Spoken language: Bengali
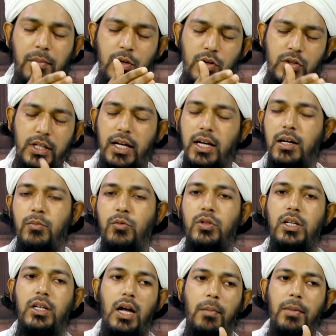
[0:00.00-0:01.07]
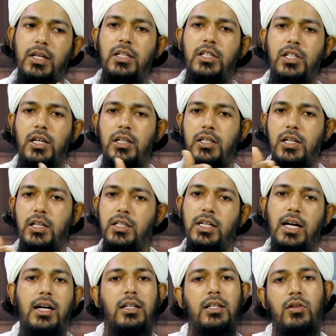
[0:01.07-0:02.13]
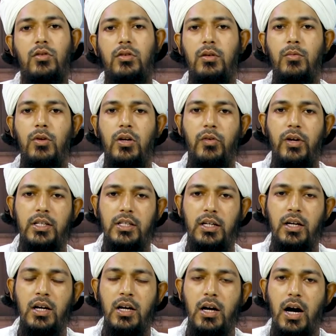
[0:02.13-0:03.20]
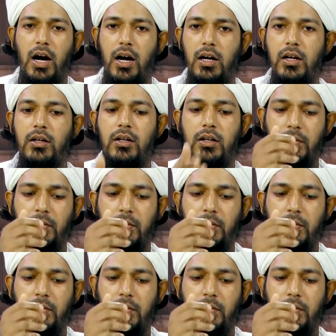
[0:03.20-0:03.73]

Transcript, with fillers: বিভিন্ন জায়গার মধ্যে নামাজের সাথে সাথে জাকাতের কথা বলা হয়েছে আর